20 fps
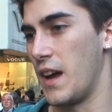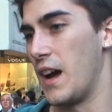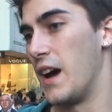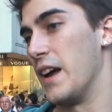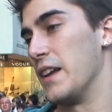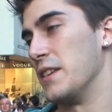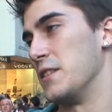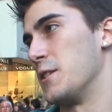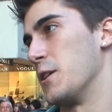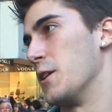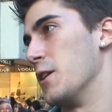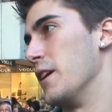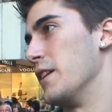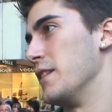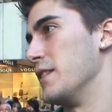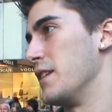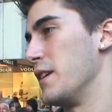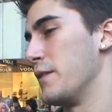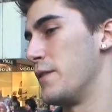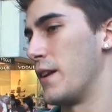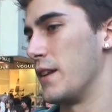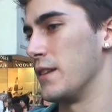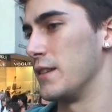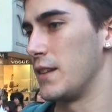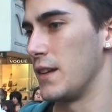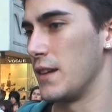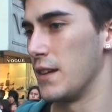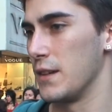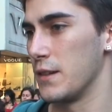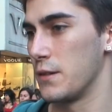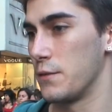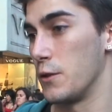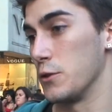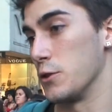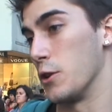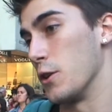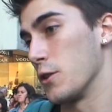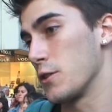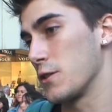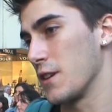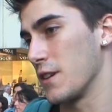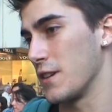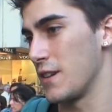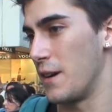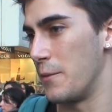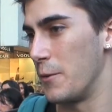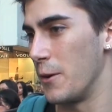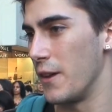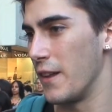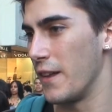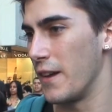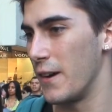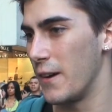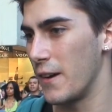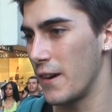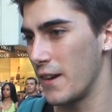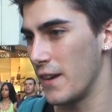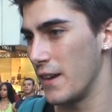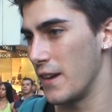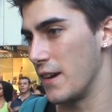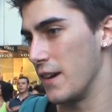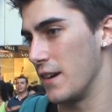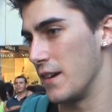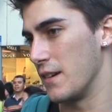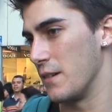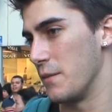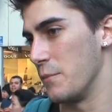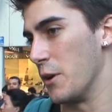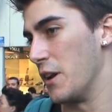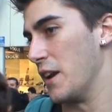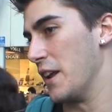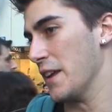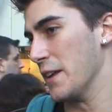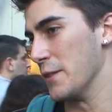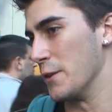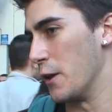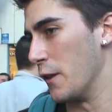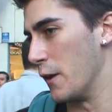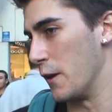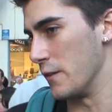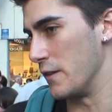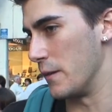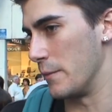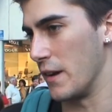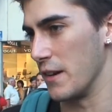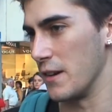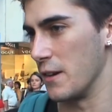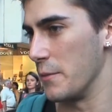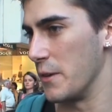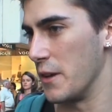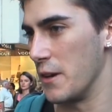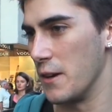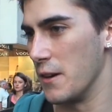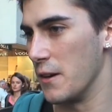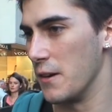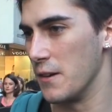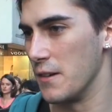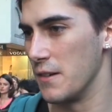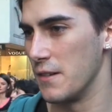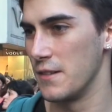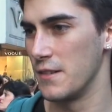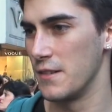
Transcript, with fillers: Ya entro en diferentes fotologs, que es la moda de ahora, ya voy leyendo lo de los demás, lo mío no...